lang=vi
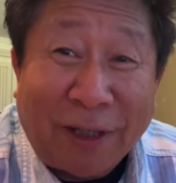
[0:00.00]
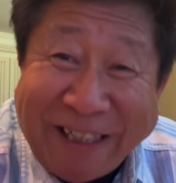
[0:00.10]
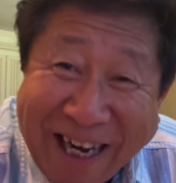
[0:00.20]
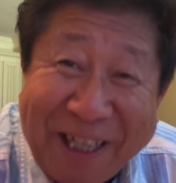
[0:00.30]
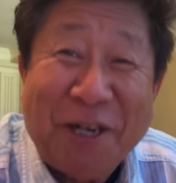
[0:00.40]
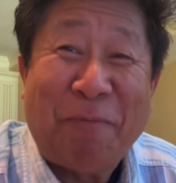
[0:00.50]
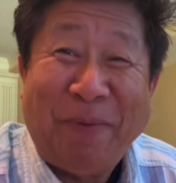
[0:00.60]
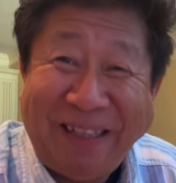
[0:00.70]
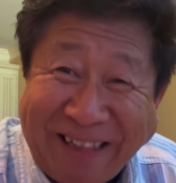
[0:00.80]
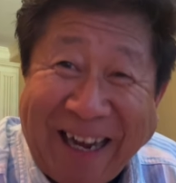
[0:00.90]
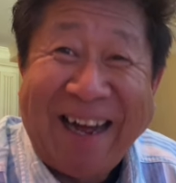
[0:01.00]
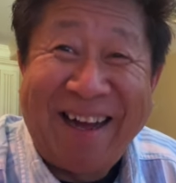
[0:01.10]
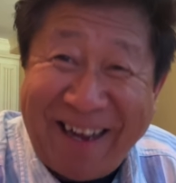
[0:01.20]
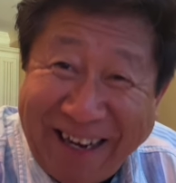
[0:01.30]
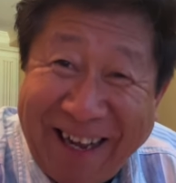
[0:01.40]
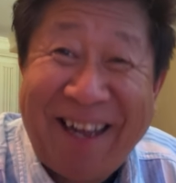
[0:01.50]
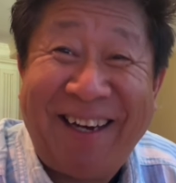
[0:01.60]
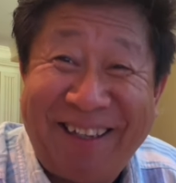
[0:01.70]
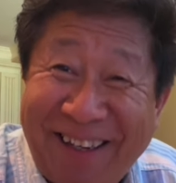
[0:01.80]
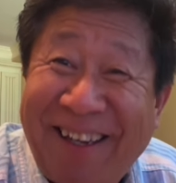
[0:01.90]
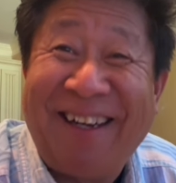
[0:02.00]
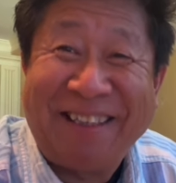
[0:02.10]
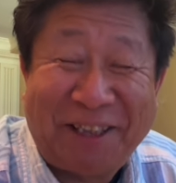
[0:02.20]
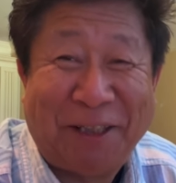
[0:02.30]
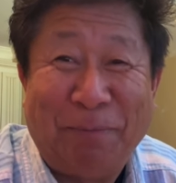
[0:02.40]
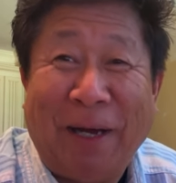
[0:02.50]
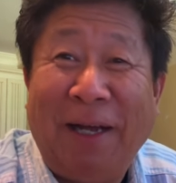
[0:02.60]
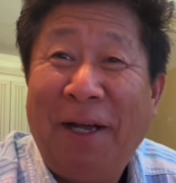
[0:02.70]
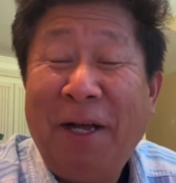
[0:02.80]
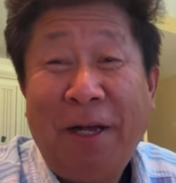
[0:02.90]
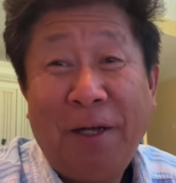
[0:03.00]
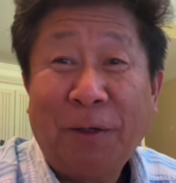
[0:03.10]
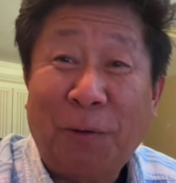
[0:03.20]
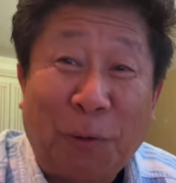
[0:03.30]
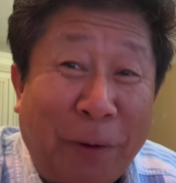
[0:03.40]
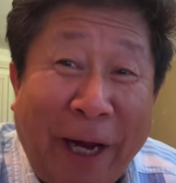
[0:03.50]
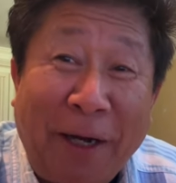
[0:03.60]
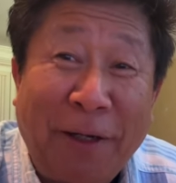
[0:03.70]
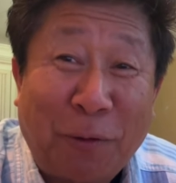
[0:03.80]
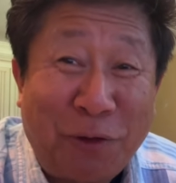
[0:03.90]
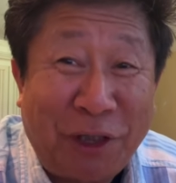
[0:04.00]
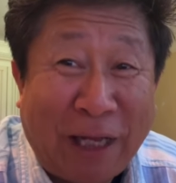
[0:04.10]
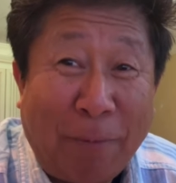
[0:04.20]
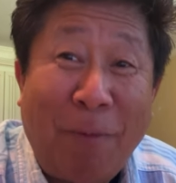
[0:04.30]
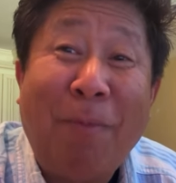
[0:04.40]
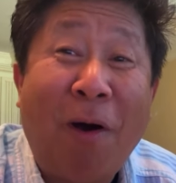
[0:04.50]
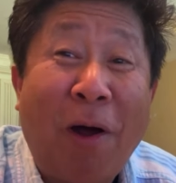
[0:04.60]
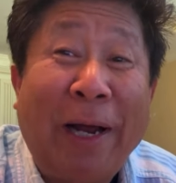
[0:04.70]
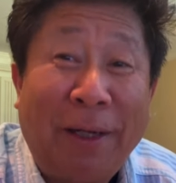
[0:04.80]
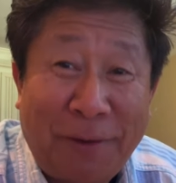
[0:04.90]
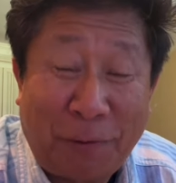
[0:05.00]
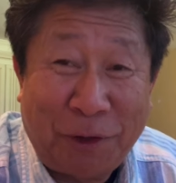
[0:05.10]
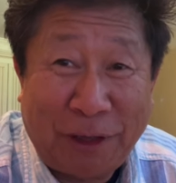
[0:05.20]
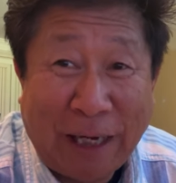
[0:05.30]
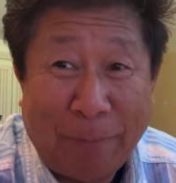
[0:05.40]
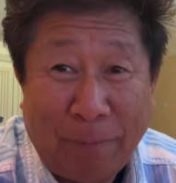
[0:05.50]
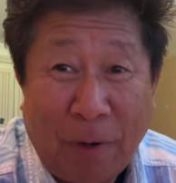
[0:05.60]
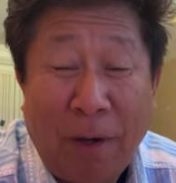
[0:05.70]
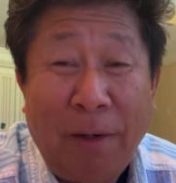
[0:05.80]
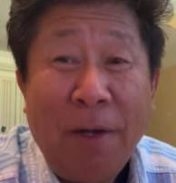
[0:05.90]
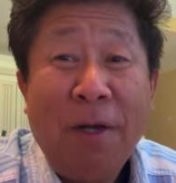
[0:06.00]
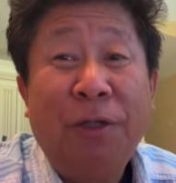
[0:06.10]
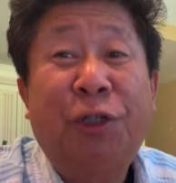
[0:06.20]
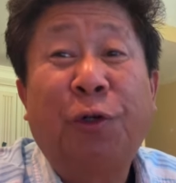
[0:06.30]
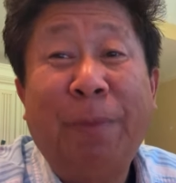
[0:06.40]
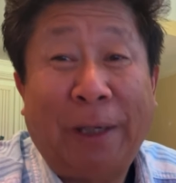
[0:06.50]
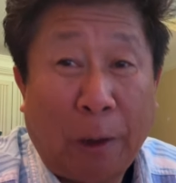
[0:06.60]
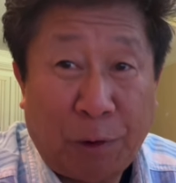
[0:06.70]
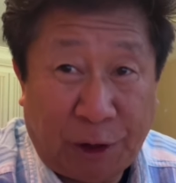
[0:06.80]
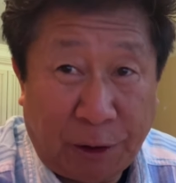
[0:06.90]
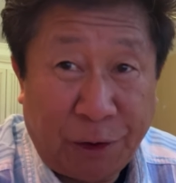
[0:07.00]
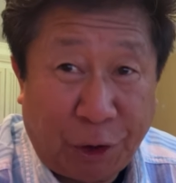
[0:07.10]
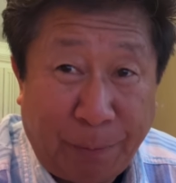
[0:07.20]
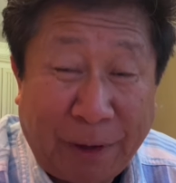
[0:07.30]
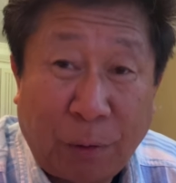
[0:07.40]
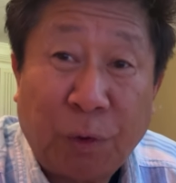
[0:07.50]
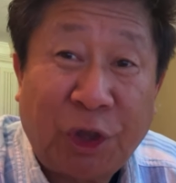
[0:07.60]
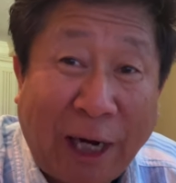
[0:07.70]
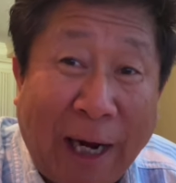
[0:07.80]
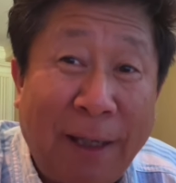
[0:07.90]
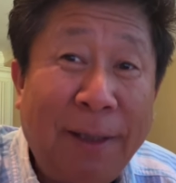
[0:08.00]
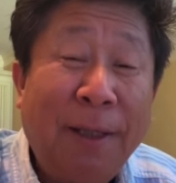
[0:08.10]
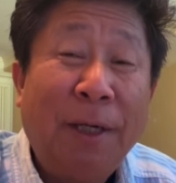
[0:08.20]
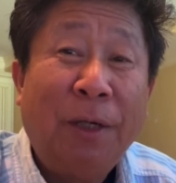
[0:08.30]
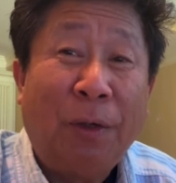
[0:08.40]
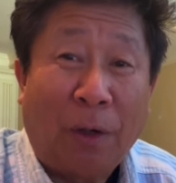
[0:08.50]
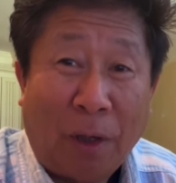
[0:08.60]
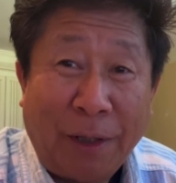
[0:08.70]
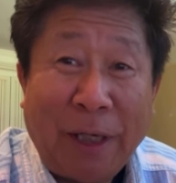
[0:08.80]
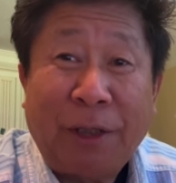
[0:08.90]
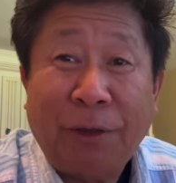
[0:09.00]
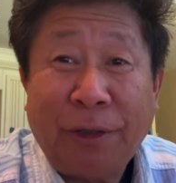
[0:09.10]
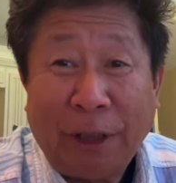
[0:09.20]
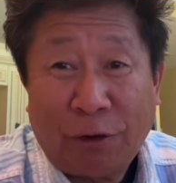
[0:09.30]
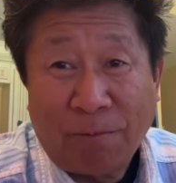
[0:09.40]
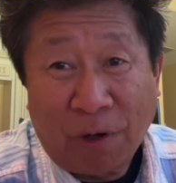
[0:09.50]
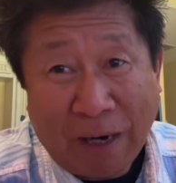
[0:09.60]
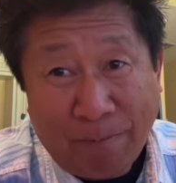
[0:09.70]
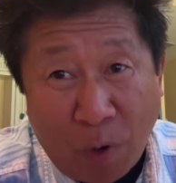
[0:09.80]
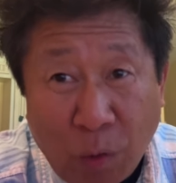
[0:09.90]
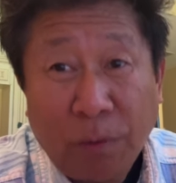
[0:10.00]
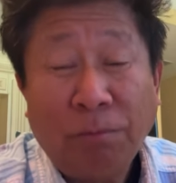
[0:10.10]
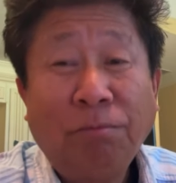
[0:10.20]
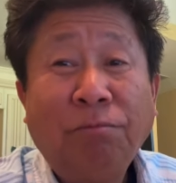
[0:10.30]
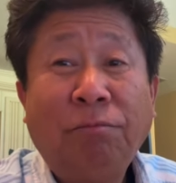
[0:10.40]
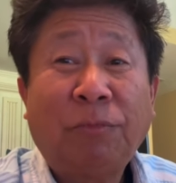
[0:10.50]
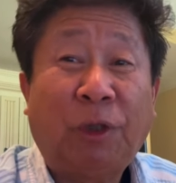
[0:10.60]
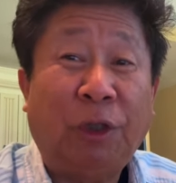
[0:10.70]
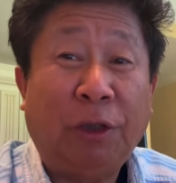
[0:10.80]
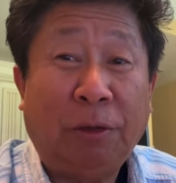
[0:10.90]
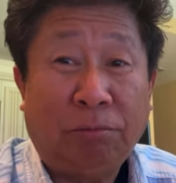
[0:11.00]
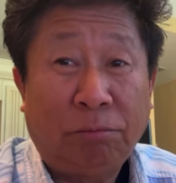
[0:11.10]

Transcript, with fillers: chạy được biết thẳng ha lại đó thế chỉ mà cô tôi khen nó nhà cô chỉ thẳng mò nè cô chỉ thẳng mò chú mẹ khẩu sử chú mẹ tu sa đó khỏi nhà chú vậy tôi mò làm mông cứ